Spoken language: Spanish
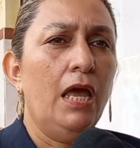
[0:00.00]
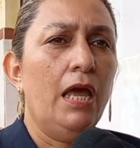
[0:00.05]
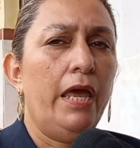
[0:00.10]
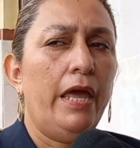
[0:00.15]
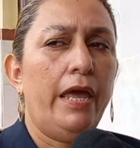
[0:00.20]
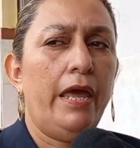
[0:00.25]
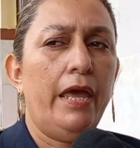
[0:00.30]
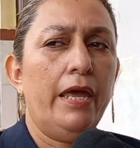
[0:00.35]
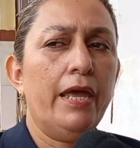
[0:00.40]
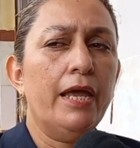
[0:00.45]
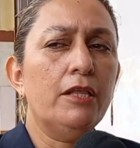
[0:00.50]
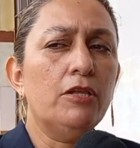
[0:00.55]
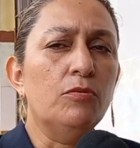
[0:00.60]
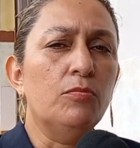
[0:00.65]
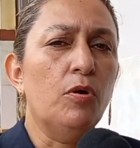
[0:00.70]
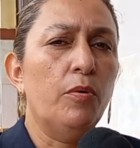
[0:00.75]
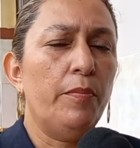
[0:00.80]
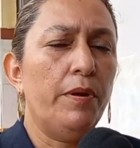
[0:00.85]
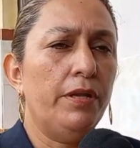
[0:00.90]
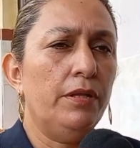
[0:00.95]
En estos
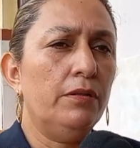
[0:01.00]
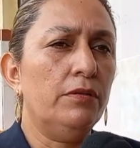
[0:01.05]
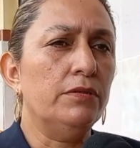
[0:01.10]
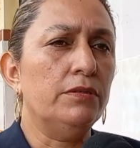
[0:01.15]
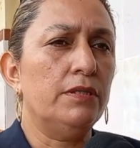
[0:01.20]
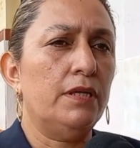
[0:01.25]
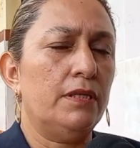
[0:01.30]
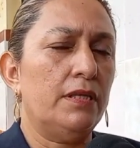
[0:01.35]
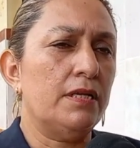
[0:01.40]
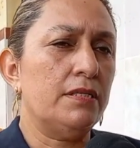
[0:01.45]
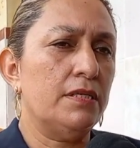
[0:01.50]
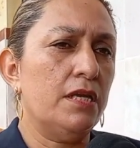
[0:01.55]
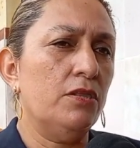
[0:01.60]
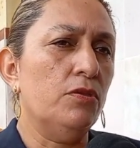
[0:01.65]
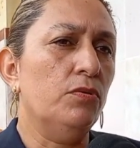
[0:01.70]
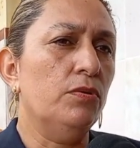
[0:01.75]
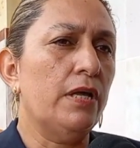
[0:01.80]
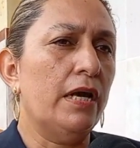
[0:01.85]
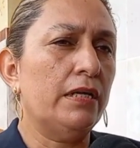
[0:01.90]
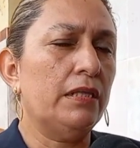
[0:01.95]
momentos se está
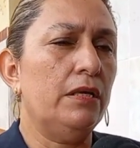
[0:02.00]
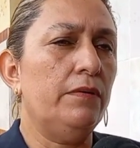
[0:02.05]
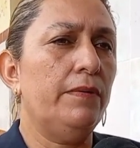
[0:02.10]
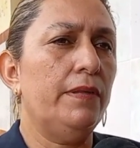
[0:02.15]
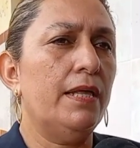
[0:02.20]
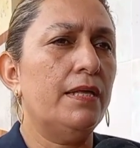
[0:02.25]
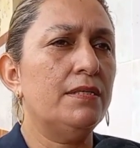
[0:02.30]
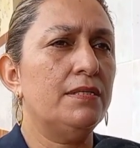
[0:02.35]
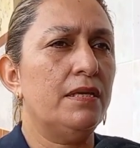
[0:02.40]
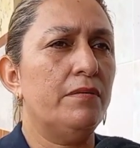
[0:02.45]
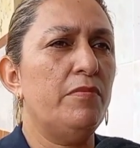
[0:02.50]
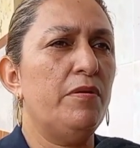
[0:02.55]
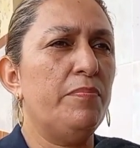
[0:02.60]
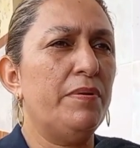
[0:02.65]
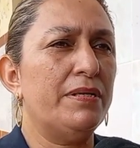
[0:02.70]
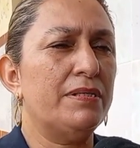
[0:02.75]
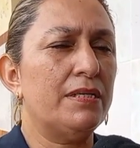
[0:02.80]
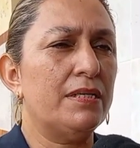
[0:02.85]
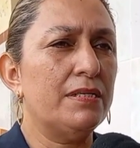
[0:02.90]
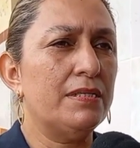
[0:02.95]
haciendo una actividad
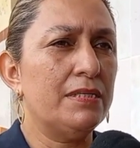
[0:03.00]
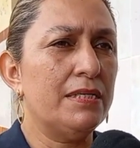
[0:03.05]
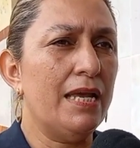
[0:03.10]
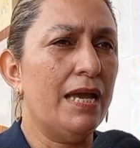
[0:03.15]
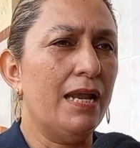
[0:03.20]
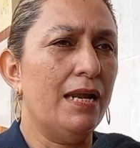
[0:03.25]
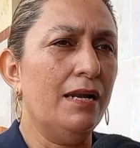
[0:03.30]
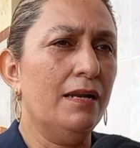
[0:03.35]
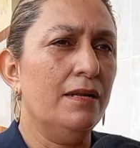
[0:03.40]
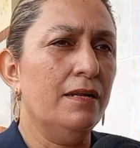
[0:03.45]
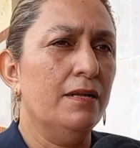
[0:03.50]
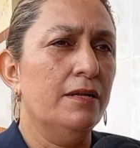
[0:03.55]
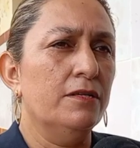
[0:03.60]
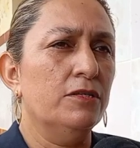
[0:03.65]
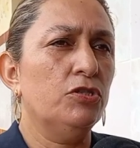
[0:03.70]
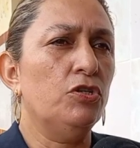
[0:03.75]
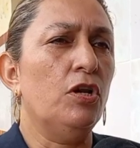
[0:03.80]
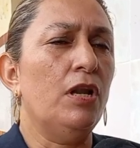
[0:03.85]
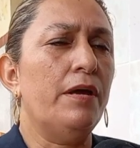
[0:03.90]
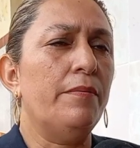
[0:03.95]
semipresencial
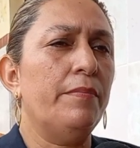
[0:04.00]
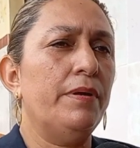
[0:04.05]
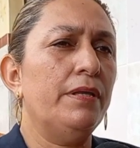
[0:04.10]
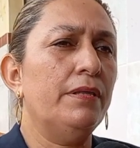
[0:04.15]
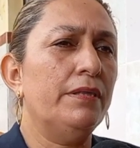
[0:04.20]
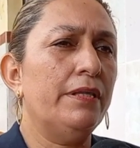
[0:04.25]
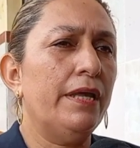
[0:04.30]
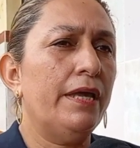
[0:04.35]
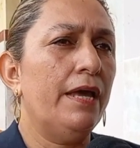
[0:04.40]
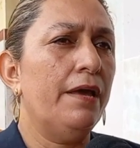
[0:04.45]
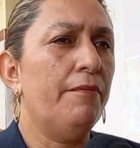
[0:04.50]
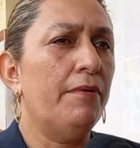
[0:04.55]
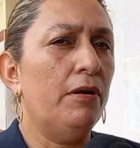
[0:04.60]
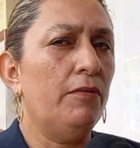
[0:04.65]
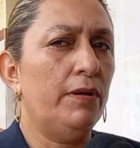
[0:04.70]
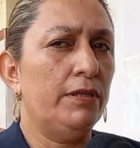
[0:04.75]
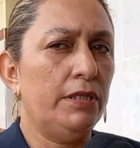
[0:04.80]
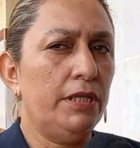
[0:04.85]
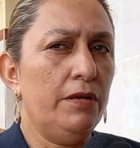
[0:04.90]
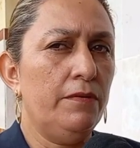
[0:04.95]
solamente
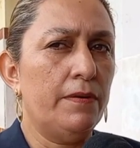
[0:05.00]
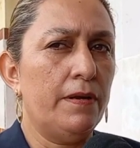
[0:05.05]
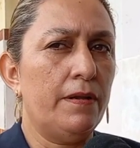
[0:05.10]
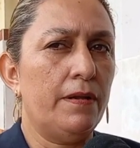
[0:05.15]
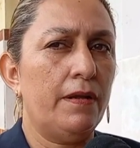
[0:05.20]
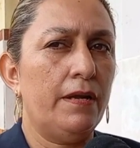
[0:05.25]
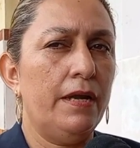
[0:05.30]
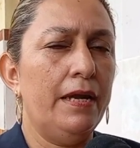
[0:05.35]
evaluativa.